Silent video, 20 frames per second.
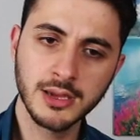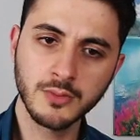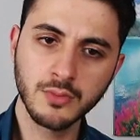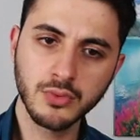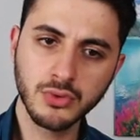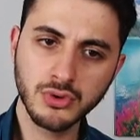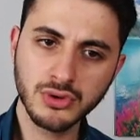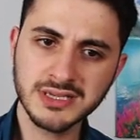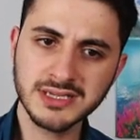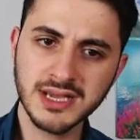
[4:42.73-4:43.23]

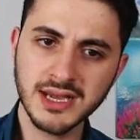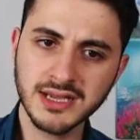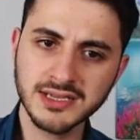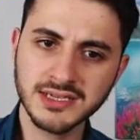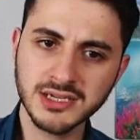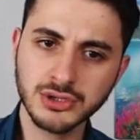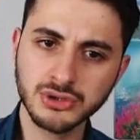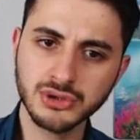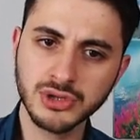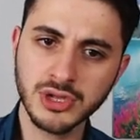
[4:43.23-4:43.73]
Burada
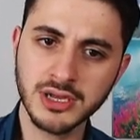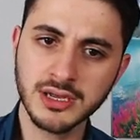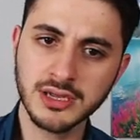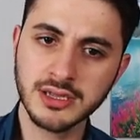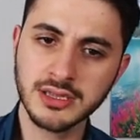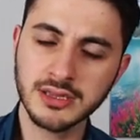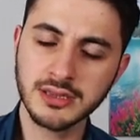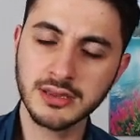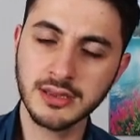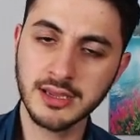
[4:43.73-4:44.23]
sadece şuna
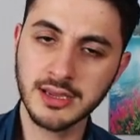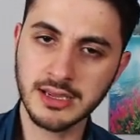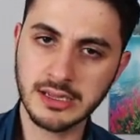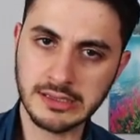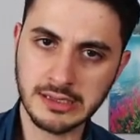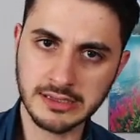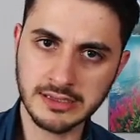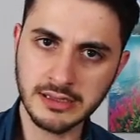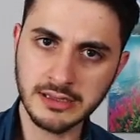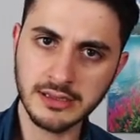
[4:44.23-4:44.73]
dikkat
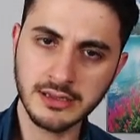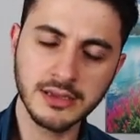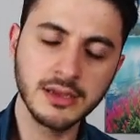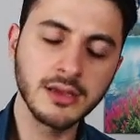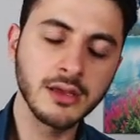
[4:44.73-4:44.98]
edin.